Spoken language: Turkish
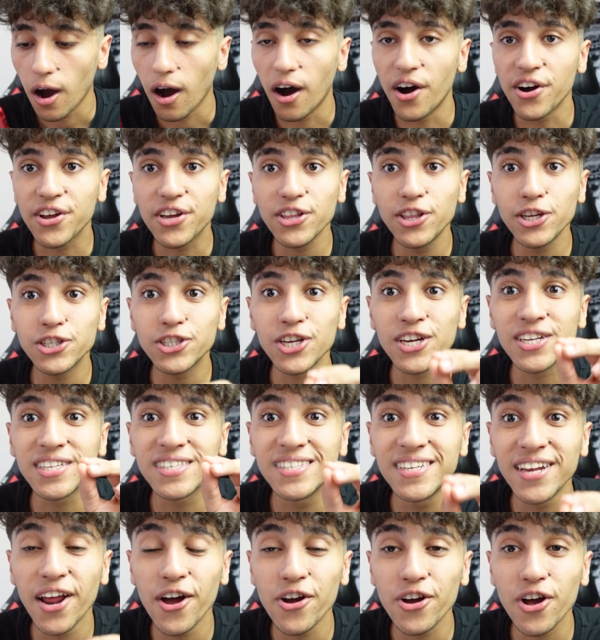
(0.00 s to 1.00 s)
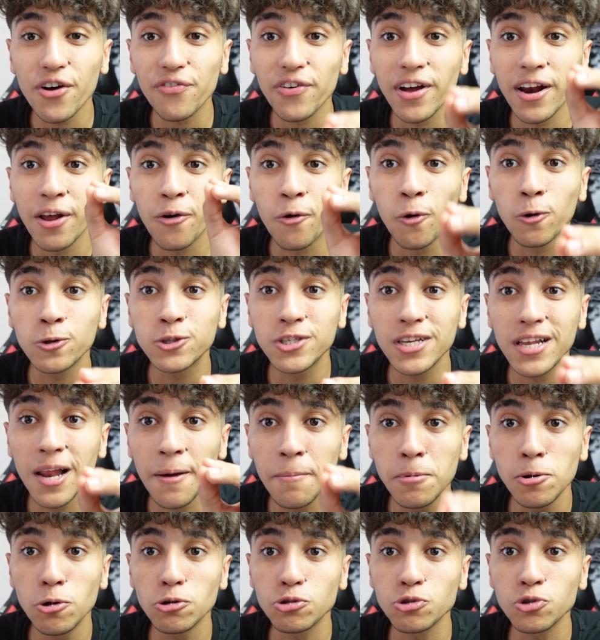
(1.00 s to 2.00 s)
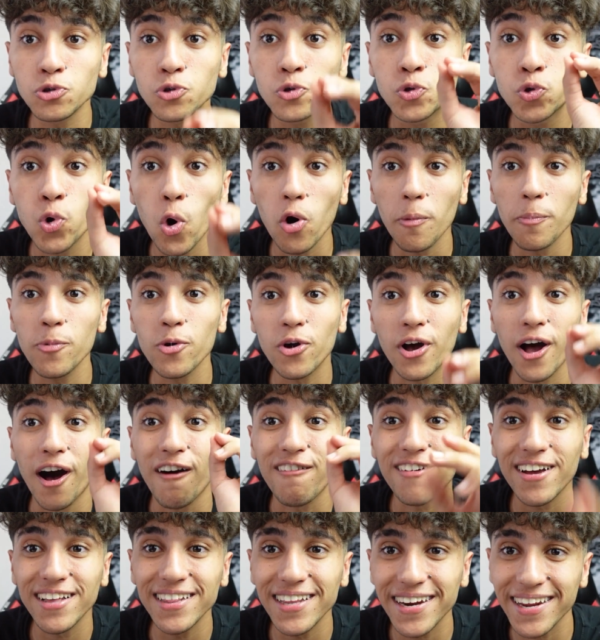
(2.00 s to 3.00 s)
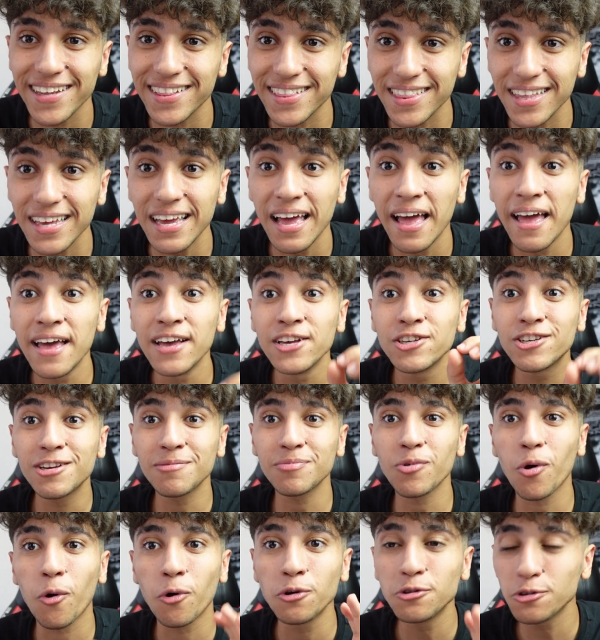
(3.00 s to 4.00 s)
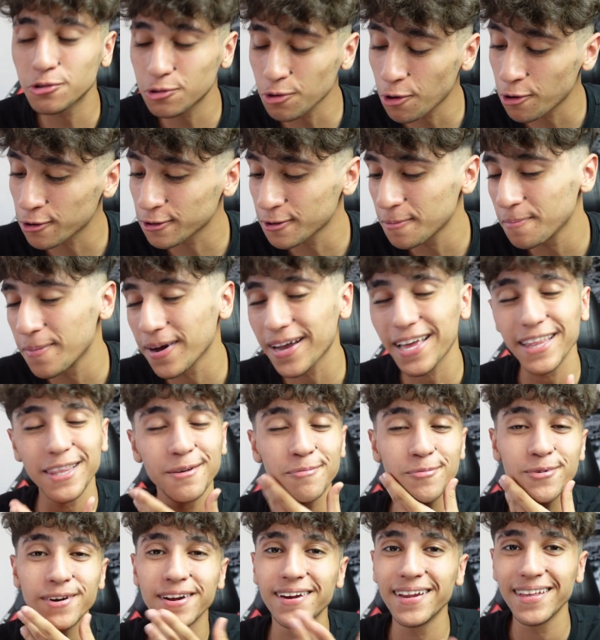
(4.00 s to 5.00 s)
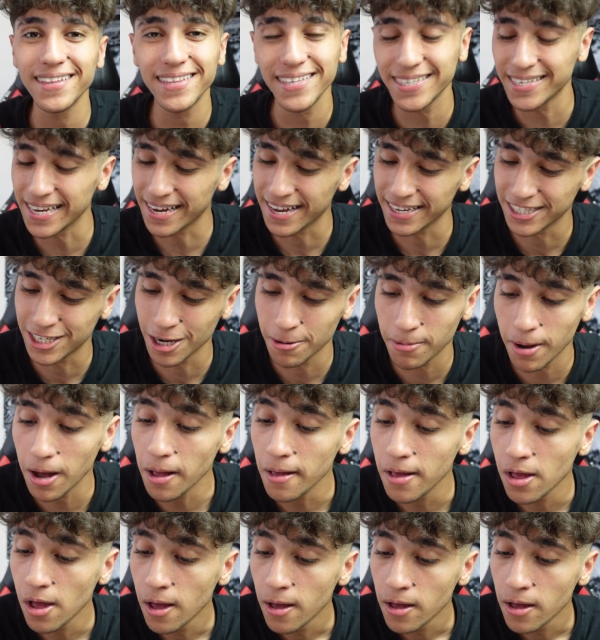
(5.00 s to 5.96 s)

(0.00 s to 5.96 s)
Arkadaşlar Siren kafayla, ile Godzilla biliyorsunuz ki çok büyük kavgalar etti. Şimdi onu sordum bakalım buna ne diyecek acaba?